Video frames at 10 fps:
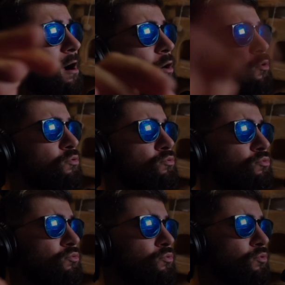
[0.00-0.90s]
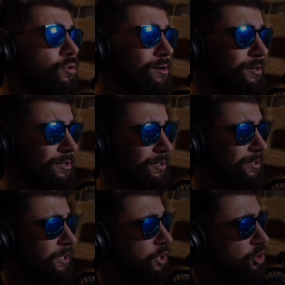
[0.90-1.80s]
У, -у,
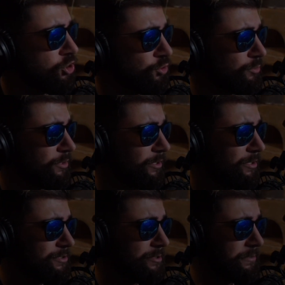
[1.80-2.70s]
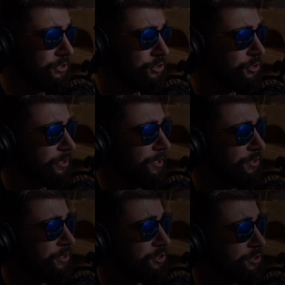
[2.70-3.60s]
-у. жуткое дерьмище,
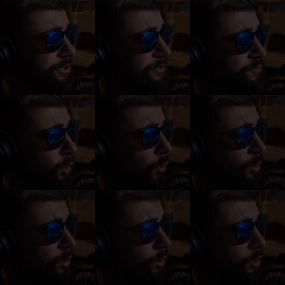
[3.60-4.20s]
конечно, это все.